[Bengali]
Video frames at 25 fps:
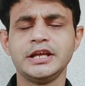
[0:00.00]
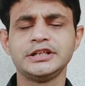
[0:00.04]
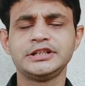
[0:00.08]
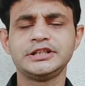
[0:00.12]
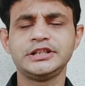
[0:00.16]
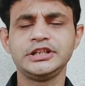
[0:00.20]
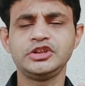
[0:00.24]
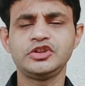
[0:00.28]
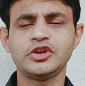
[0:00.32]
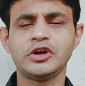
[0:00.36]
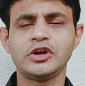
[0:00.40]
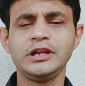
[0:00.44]

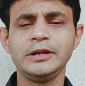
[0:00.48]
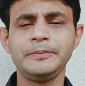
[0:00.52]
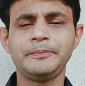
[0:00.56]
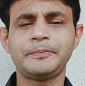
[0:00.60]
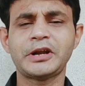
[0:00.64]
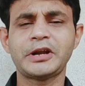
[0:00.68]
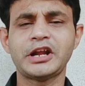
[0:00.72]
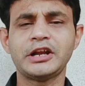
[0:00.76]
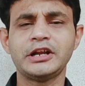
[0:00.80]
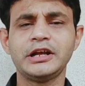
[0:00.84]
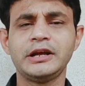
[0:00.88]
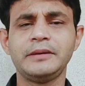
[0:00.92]
শীতলি
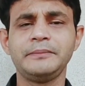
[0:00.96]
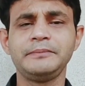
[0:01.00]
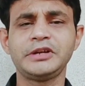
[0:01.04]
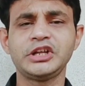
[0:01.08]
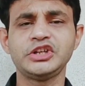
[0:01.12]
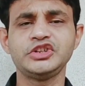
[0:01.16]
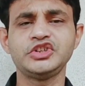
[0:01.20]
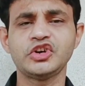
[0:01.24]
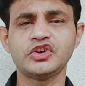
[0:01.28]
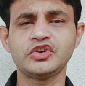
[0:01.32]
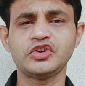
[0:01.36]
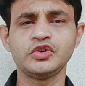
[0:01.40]

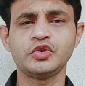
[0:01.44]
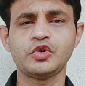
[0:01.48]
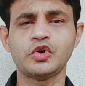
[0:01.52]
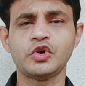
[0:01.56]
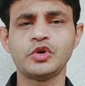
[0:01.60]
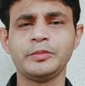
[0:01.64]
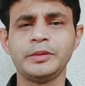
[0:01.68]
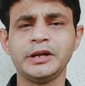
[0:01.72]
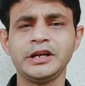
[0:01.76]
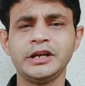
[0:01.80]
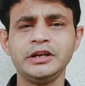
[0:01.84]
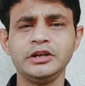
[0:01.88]
প্রাণায়ামটা যখন
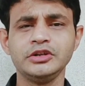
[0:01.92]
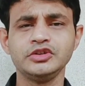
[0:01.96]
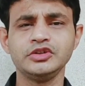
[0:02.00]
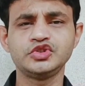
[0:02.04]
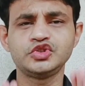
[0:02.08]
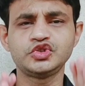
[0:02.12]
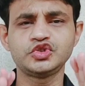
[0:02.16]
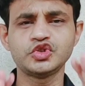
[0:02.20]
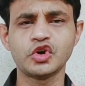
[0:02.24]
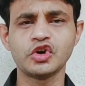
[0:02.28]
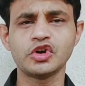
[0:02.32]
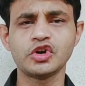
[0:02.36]
করবেন
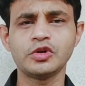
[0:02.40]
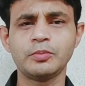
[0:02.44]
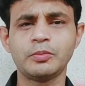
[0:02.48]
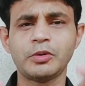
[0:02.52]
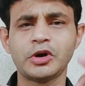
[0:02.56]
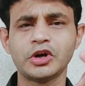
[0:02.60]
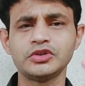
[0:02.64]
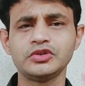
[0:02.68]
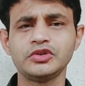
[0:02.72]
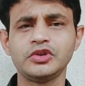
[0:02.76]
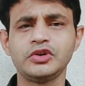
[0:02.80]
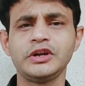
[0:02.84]
চোখ
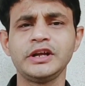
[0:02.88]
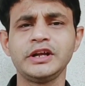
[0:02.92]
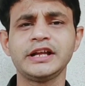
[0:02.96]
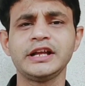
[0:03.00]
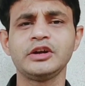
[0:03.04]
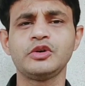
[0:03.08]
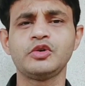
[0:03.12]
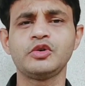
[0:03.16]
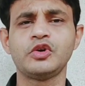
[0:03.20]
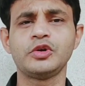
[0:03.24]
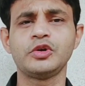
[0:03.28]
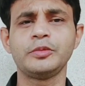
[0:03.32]
বন্ধ
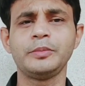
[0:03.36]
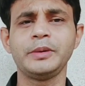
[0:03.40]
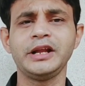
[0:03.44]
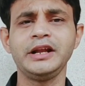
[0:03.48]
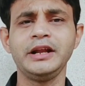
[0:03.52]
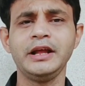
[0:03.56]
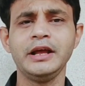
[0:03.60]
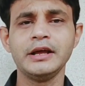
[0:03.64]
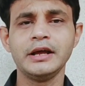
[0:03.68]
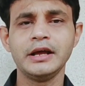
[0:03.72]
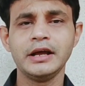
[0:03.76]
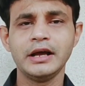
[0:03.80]
রেখে
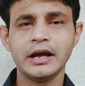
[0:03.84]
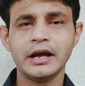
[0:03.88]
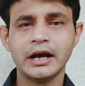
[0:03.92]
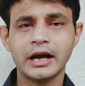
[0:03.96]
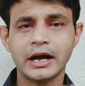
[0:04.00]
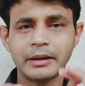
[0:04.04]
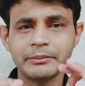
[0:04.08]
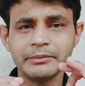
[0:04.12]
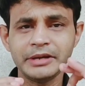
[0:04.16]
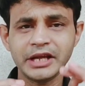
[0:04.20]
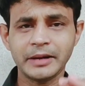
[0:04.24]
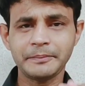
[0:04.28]
করবেন
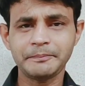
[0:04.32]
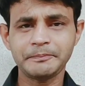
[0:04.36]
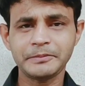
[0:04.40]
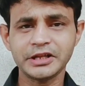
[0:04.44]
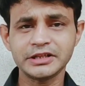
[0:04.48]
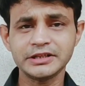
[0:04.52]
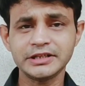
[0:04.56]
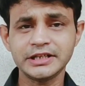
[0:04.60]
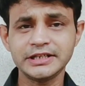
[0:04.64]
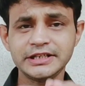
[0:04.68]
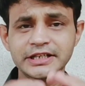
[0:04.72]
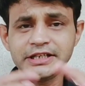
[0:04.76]
আমি
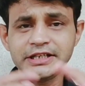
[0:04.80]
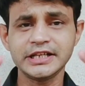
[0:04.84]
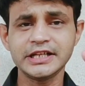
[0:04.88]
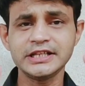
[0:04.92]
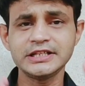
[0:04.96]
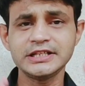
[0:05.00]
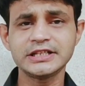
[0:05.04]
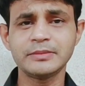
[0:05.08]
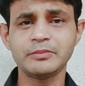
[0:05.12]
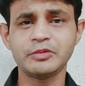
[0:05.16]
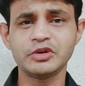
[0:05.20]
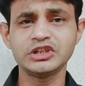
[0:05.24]
আপনাদের
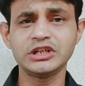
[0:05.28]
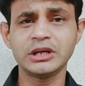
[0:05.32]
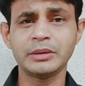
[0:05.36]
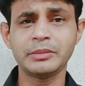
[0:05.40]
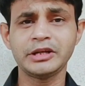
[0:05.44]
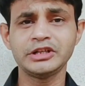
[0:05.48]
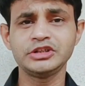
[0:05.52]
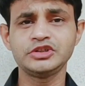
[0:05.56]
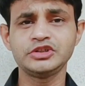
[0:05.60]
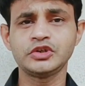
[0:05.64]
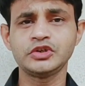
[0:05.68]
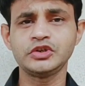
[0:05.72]
ডিটেলসে
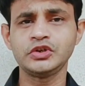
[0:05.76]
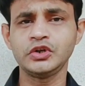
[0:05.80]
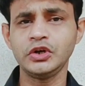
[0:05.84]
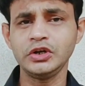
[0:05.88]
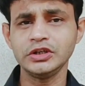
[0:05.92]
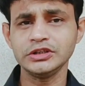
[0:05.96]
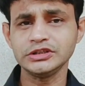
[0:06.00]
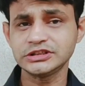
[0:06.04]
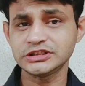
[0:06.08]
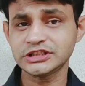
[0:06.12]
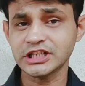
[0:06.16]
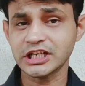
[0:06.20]
বোঝাবার জন্য
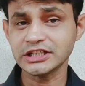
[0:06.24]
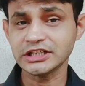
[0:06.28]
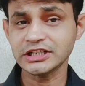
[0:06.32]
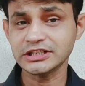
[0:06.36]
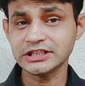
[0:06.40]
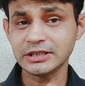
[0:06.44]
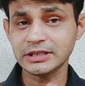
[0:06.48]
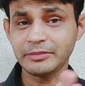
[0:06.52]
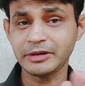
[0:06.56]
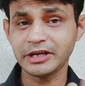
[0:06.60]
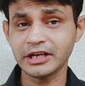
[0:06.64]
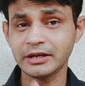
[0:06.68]

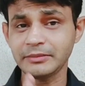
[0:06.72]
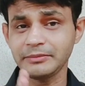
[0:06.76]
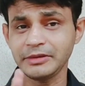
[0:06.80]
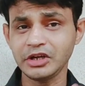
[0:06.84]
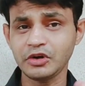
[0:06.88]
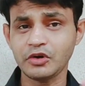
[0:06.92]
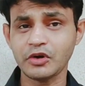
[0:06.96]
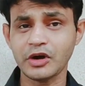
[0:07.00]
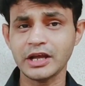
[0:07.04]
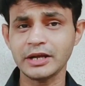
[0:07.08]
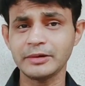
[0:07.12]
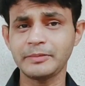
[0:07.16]
জাস্ট এবার আমি
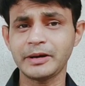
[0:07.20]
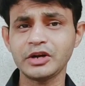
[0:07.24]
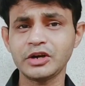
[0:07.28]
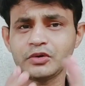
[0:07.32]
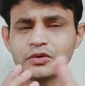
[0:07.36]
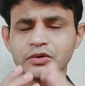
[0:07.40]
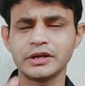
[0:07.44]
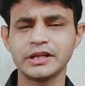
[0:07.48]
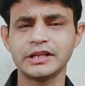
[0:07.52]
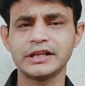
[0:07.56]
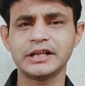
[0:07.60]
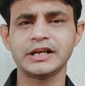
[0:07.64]
কয়েকবার
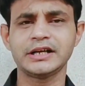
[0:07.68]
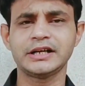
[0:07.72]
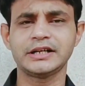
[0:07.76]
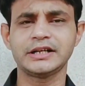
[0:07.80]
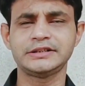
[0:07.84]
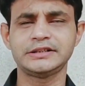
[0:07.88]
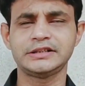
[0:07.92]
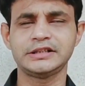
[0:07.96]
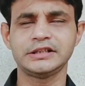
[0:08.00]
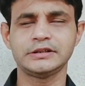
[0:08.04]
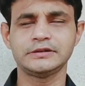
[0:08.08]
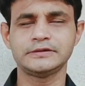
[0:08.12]
করে
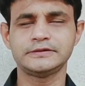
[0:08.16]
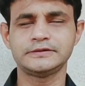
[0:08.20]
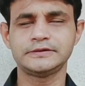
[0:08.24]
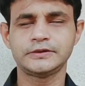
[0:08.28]
দেখাচ্ছি